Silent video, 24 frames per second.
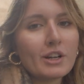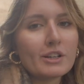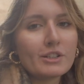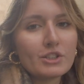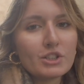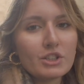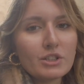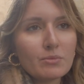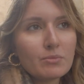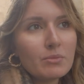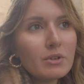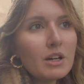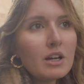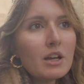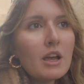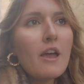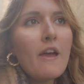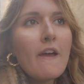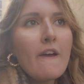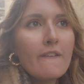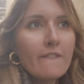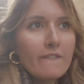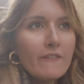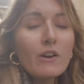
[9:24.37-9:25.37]
karışımı
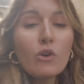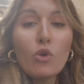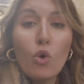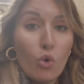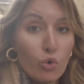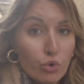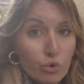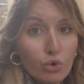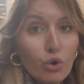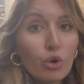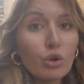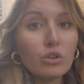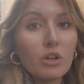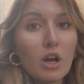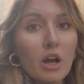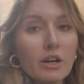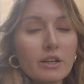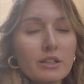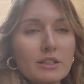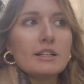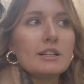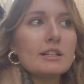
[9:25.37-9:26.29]
ve koruyorlar.